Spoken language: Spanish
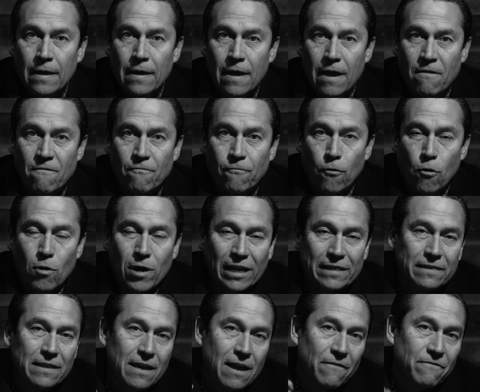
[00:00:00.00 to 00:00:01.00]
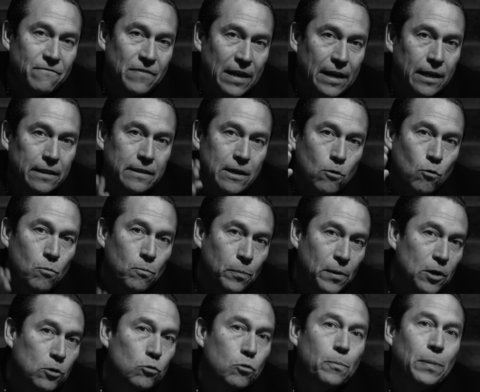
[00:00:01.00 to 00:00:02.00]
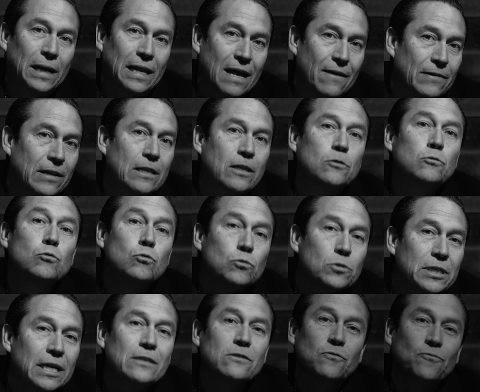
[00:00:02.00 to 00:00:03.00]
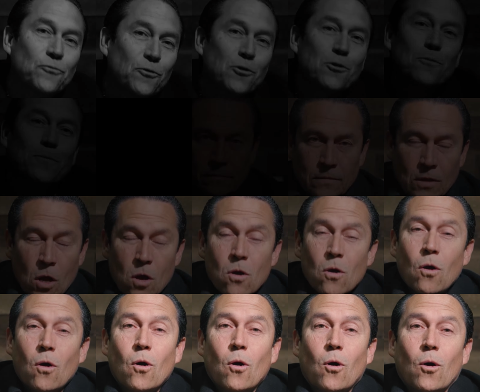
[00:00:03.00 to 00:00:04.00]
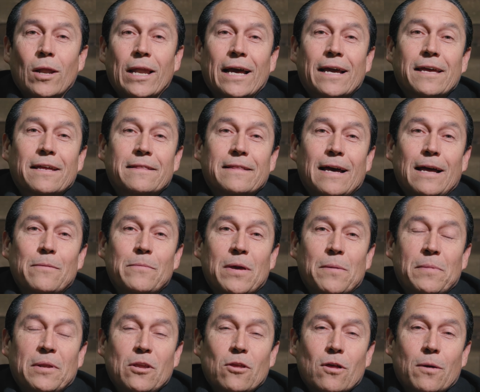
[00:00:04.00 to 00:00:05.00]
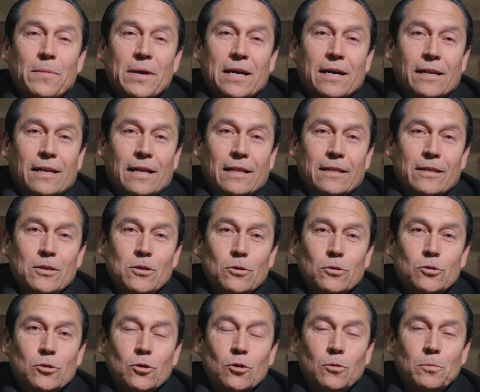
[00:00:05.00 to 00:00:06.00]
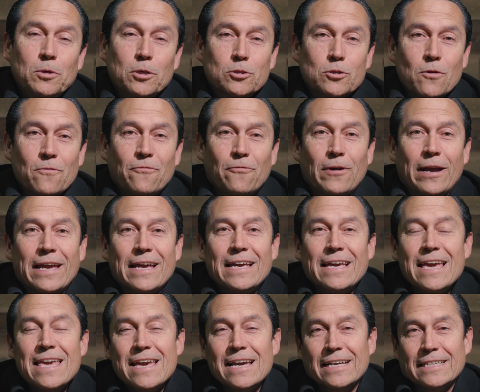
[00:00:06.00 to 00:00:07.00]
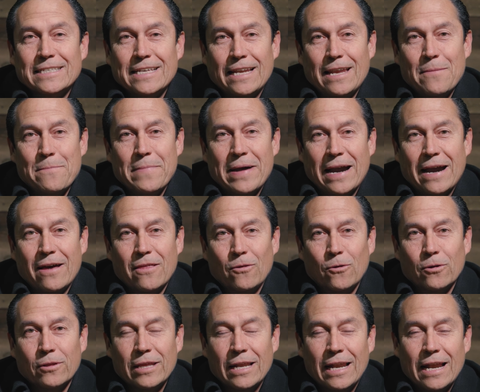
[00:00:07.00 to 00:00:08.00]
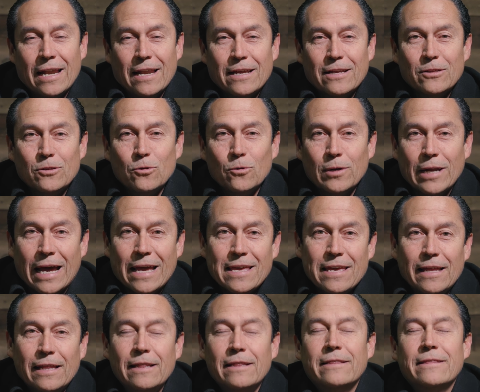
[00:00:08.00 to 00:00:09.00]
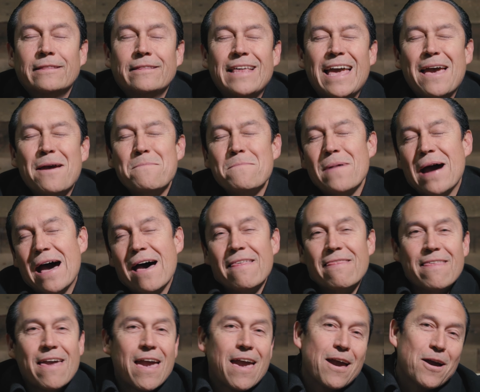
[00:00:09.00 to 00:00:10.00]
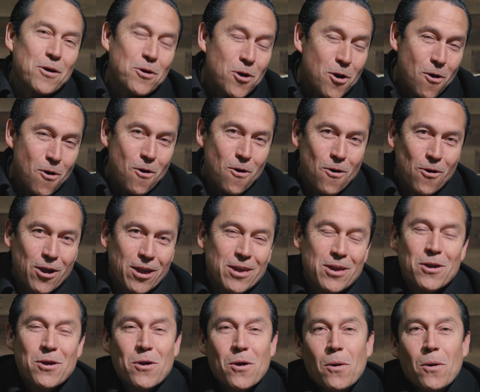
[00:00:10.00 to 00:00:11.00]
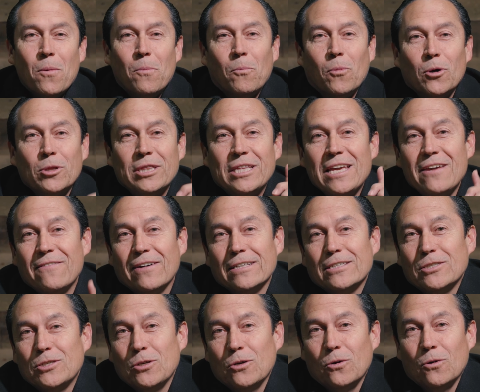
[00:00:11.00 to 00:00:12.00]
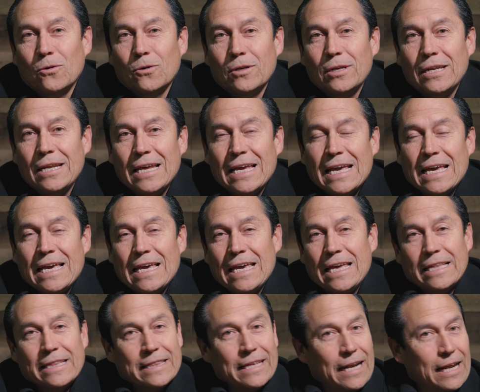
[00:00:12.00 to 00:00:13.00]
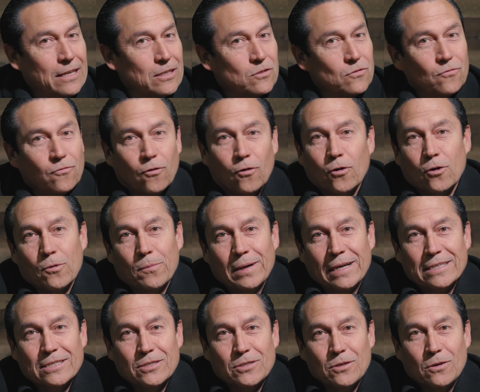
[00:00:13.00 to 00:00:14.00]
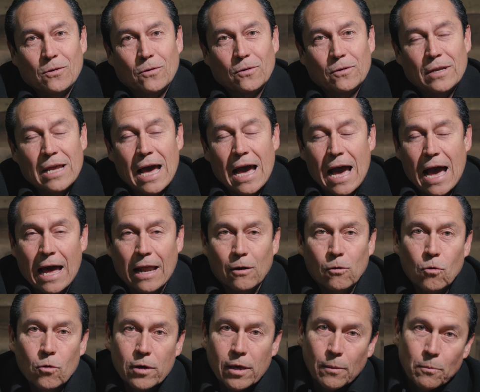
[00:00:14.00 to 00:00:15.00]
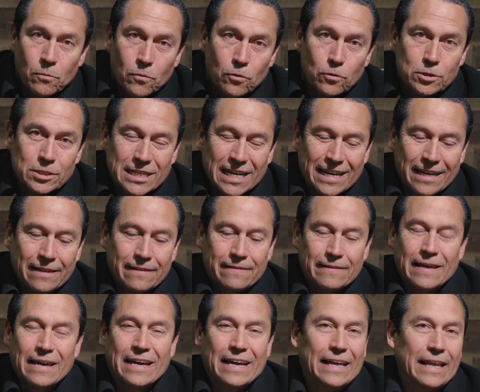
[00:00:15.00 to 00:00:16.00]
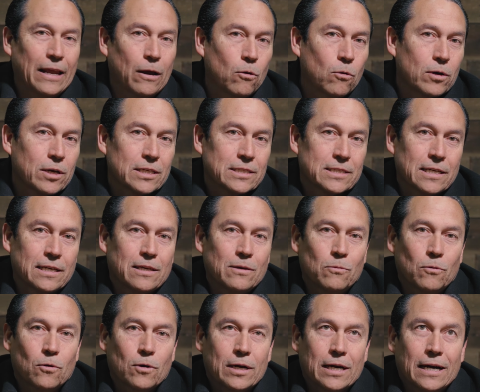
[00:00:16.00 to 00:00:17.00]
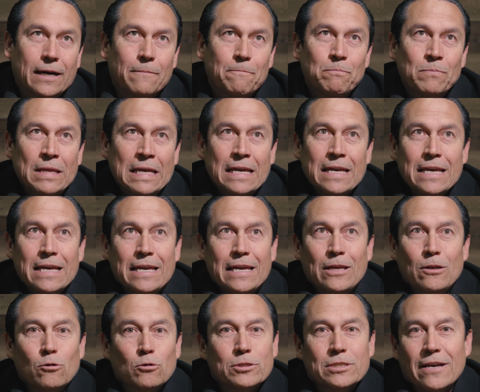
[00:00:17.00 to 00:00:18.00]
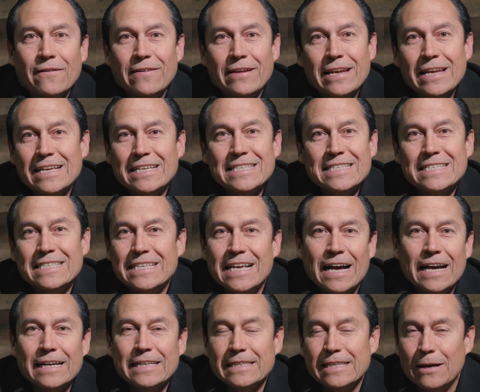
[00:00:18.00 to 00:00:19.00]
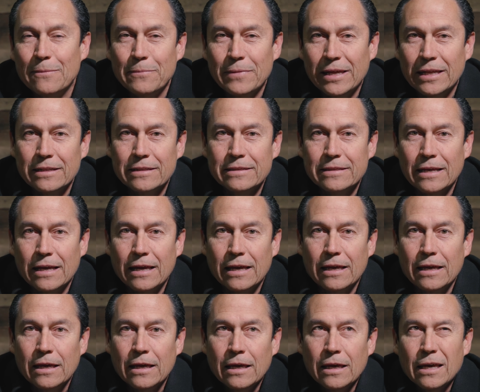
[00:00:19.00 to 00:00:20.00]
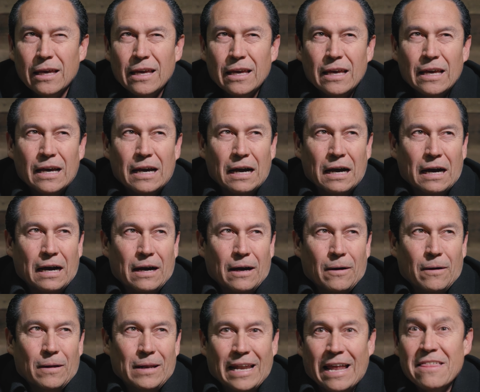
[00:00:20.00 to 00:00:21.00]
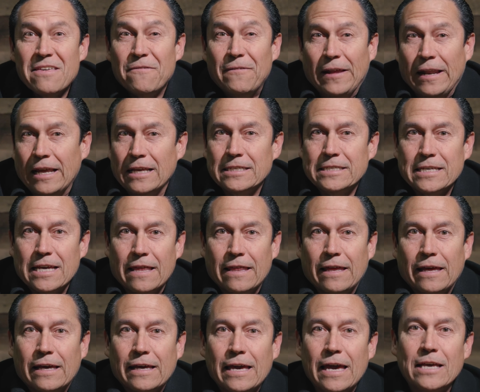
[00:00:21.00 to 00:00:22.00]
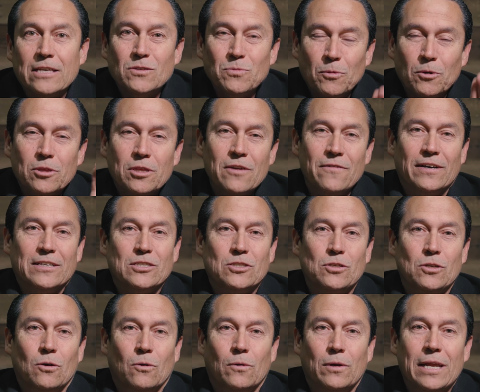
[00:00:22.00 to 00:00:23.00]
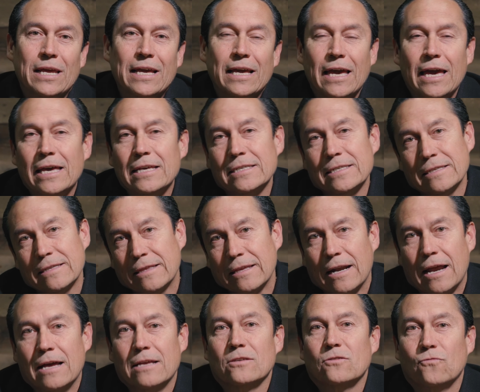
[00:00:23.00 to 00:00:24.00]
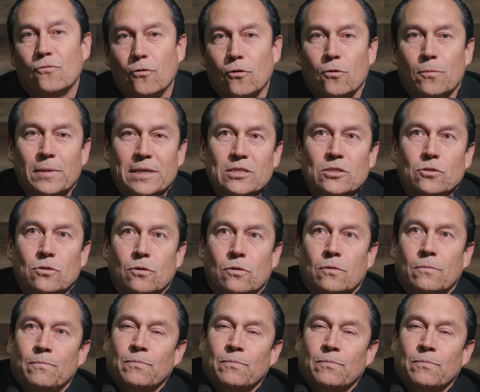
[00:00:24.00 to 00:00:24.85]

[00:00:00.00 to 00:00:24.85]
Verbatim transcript: Enfócate y aférrate a cumplir tu palabra de transformación. Hola, ¿qué tal? Bienvenido a mi canal de YouTube. Yo soy Frank King, es el embajador de la lectura y el tema de hoy, motivación y transformación. Algo que mucha gente creo que se equivoca y no saben exactamente ah, la diferencia de qué es motivación y qué es transformación.